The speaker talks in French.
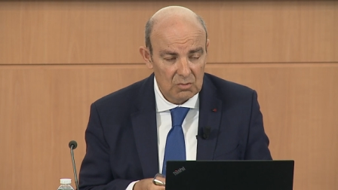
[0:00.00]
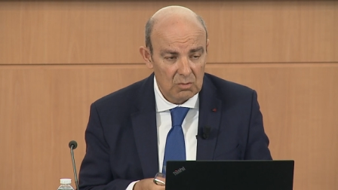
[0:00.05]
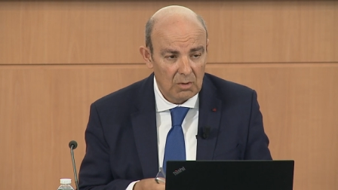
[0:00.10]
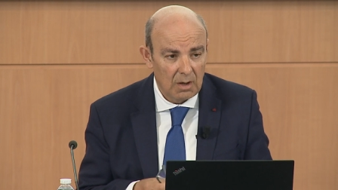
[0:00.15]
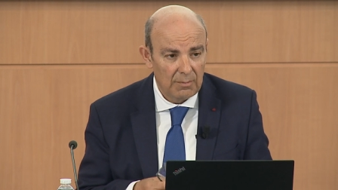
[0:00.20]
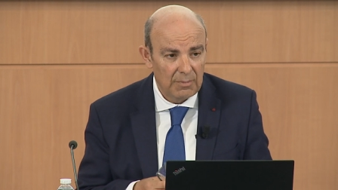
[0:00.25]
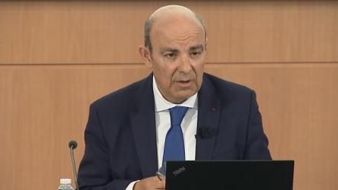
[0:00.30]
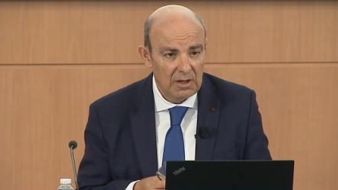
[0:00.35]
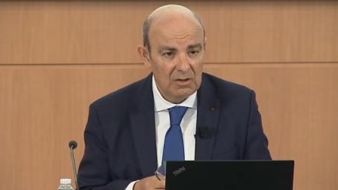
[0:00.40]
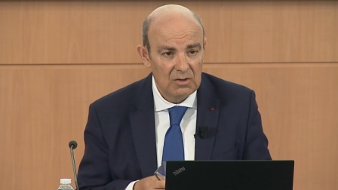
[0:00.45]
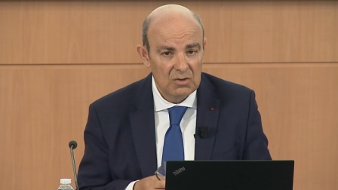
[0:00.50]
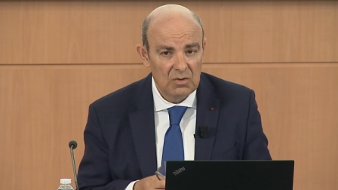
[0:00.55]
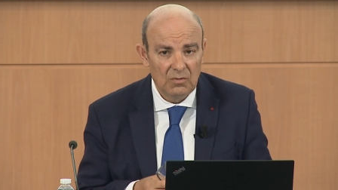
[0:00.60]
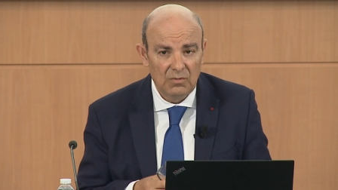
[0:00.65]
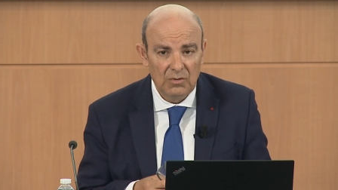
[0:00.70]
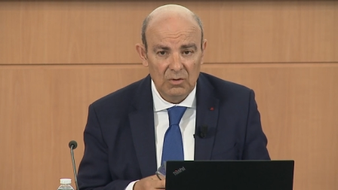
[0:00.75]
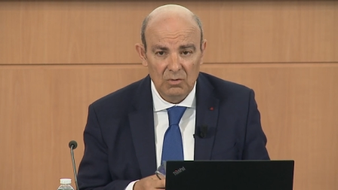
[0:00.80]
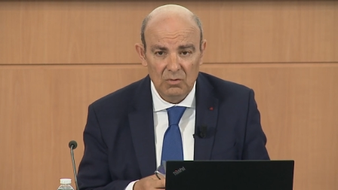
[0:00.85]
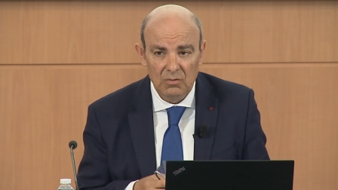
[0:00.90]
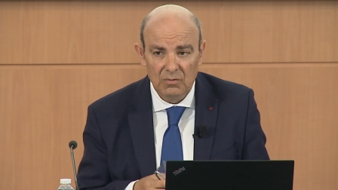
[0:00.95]
je vous rappelle, il
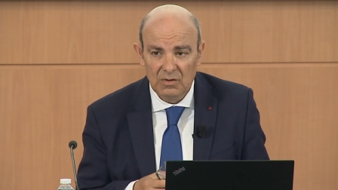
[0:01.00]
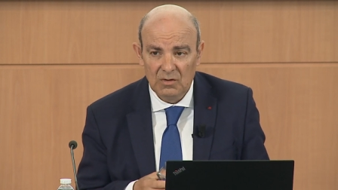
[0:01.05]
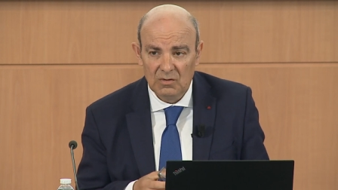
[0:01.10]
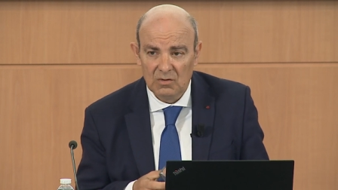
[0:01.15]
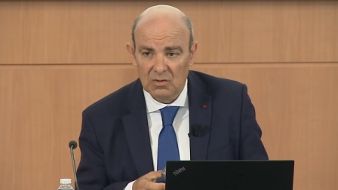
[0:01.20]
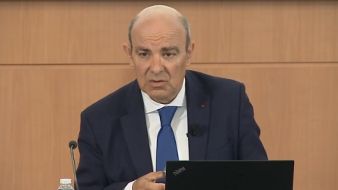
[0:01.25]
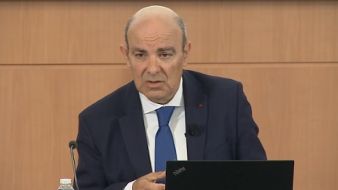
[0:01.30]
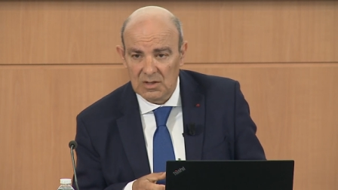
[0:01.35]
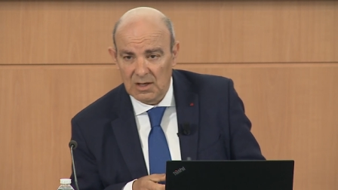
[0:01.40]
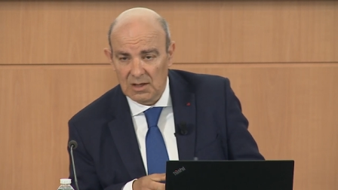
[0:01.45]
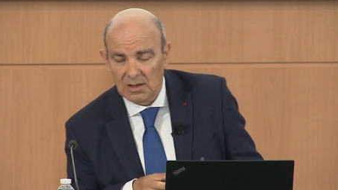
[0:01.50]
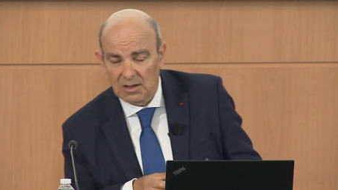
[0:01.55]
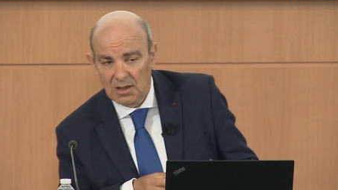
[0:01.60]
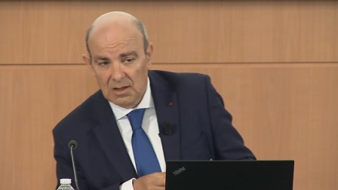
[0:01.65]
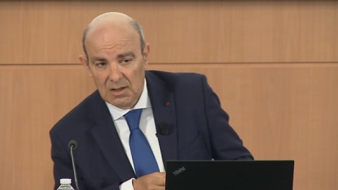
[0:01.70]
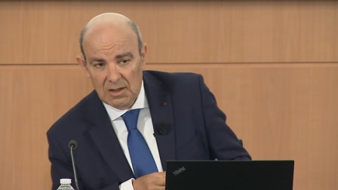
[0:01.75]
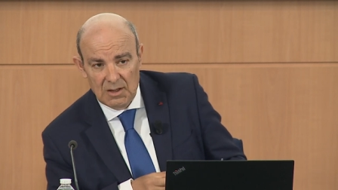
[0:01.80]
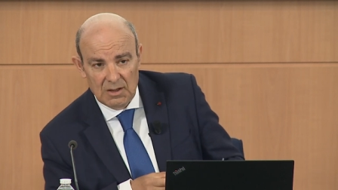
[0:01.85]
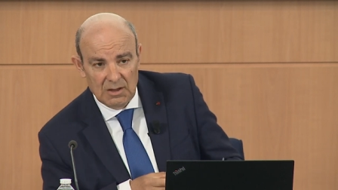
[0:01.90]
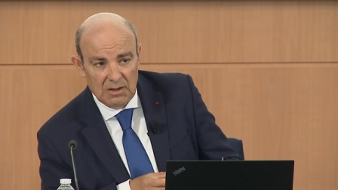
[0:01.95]
suffit d'une vis de 5
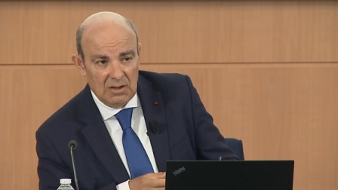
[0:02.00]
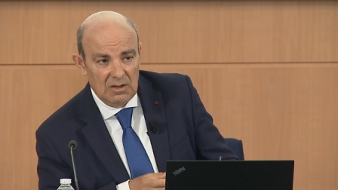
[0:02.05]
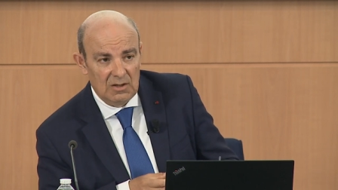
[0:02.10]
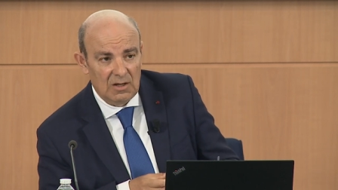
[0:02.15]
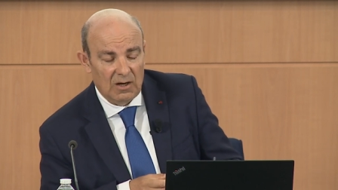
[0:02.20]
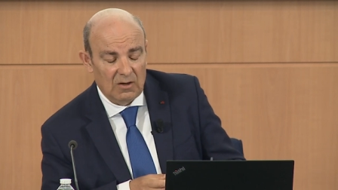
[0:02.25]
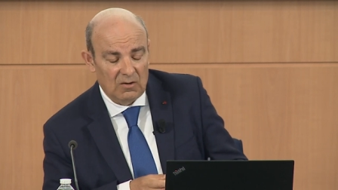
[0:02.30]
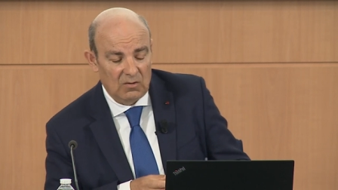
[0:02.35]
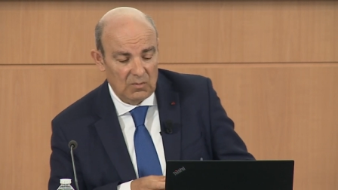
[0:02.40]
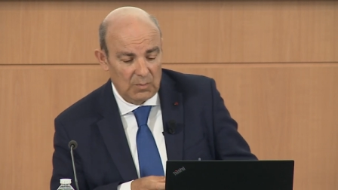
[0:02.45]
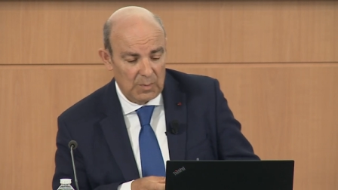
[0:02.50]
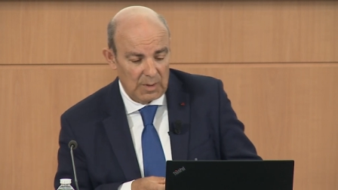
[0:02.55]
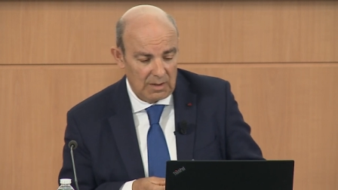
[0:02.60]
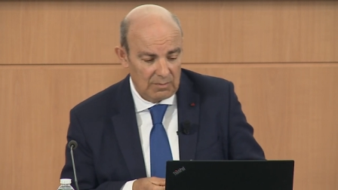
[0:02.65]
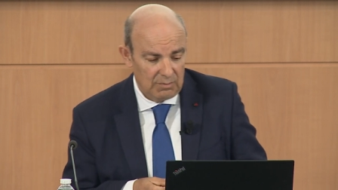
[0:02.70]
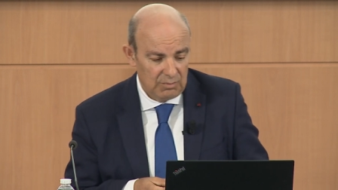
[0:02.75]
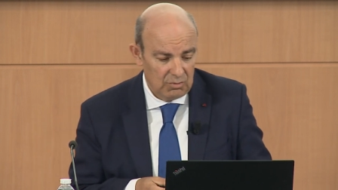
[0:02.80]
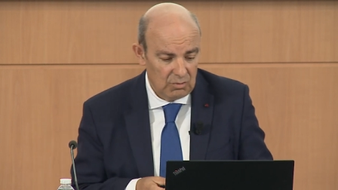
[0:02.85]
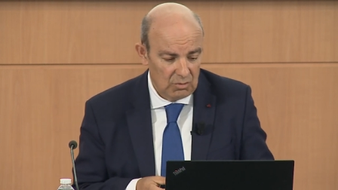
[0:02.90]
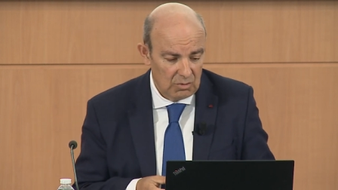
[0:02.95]
qui n'arrive
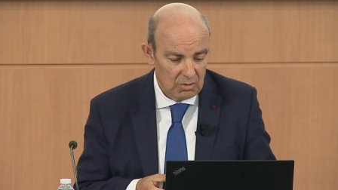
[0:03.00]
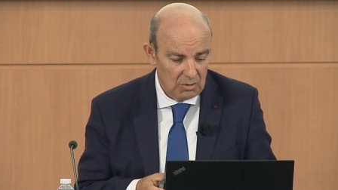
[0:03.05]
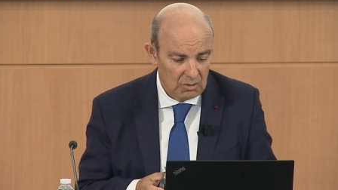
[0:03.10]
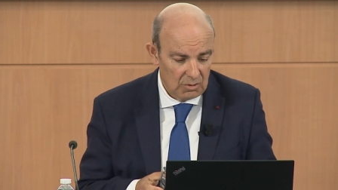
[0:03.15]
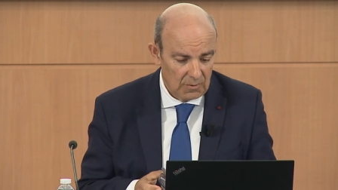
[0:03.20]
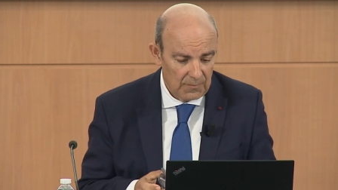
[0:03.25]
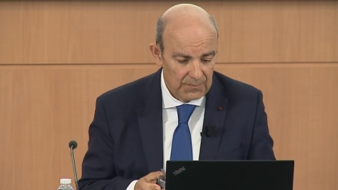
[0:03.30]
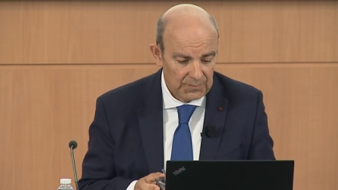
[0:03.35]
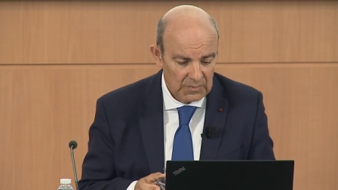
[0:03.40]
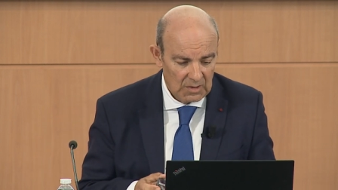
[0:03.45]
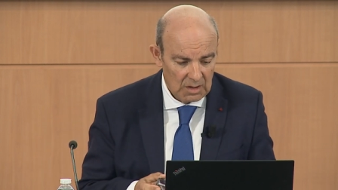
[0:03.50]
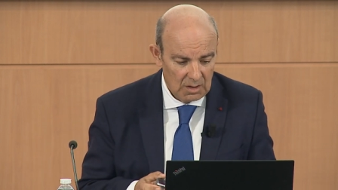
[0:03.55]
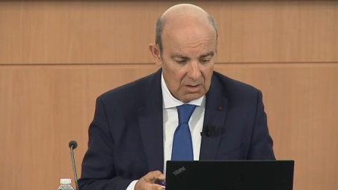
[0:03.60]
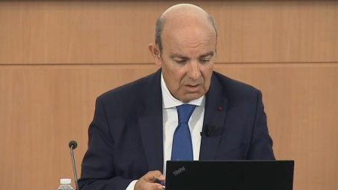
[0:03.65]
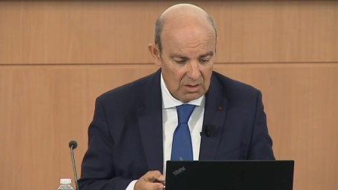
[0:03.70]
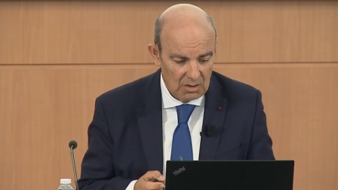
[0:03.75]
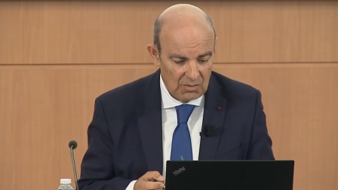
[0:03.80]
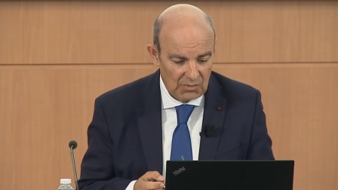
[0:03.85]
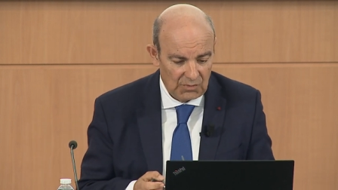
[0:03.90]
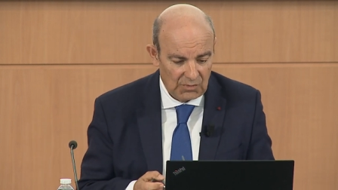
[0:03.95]
pas pour euh,
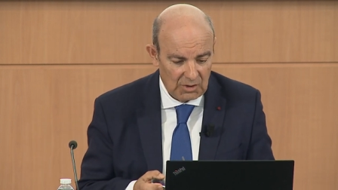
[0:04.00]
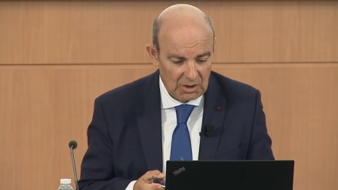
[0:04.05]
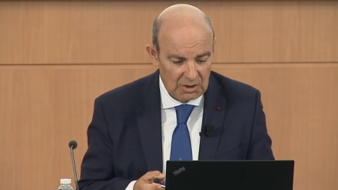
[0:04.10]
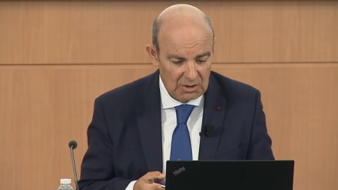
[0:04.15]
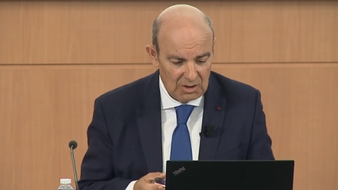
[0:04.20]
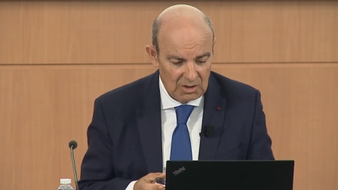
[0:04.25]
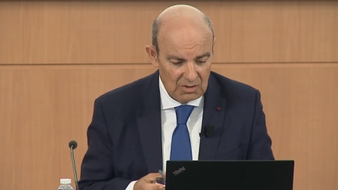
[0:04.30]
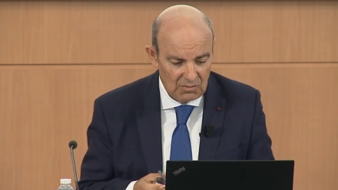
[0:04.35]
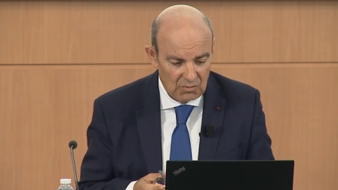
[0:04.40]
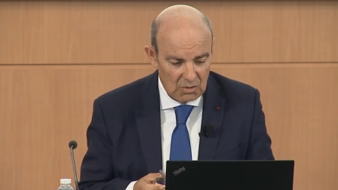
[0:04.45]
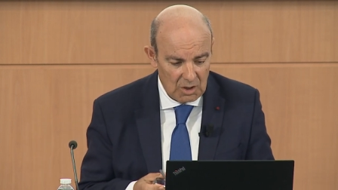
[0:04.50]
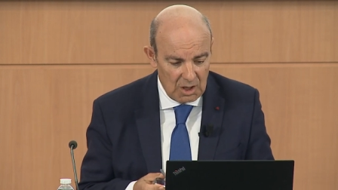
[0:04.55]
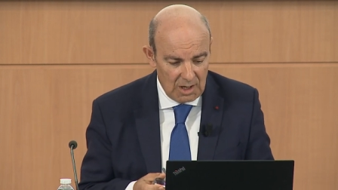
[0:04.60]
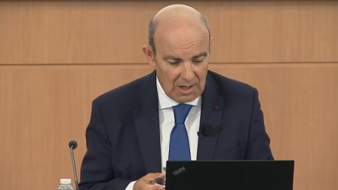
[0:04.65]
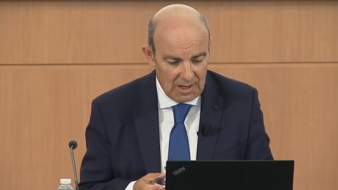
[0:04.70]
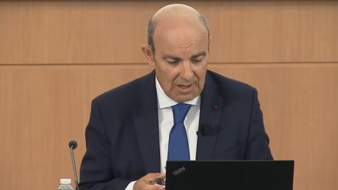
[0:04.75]
euh, freiner, voire